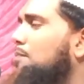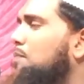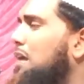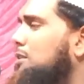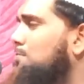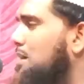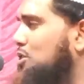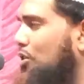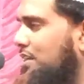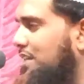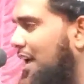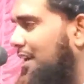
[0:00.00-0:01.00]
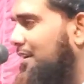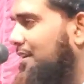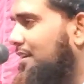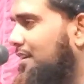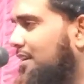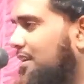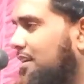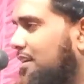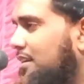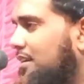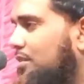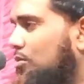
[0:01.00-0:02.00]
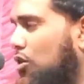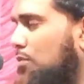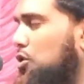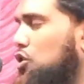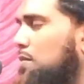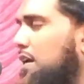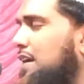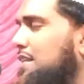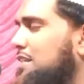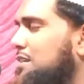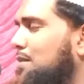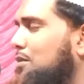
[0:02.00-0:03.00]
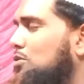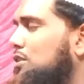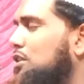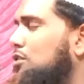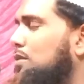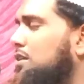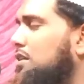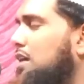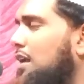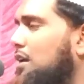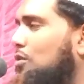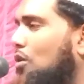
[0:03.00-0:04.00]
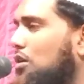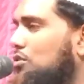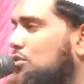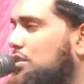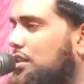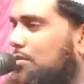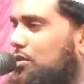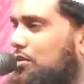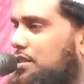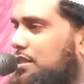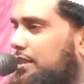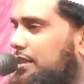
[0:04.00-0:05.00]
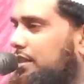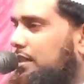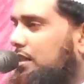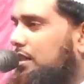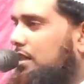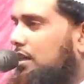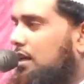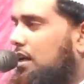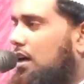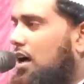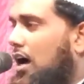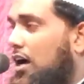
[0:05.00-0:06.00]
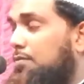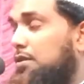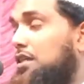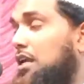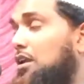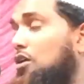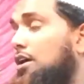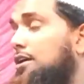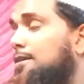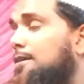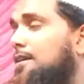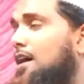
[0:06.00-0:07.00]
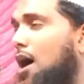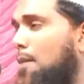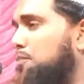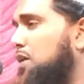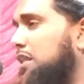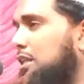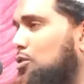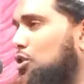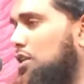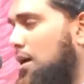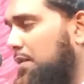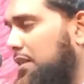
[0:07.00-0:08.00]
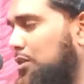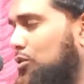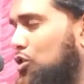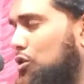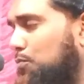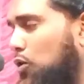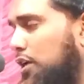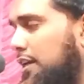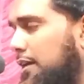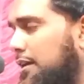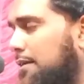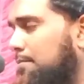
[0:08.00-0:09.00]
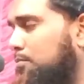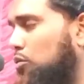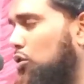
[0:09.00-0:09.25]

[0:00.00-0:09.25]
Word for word: পাঁচ মাস হয়ে যায় গরমের সময় গেঞ্জি জামা খুলছে তোমার যে ধানের খড় ঝুলছে তেমন হচ্ছে আগামী তার নয় আপনাদের দোষ না আমাদের দোষ বলিনি ভুল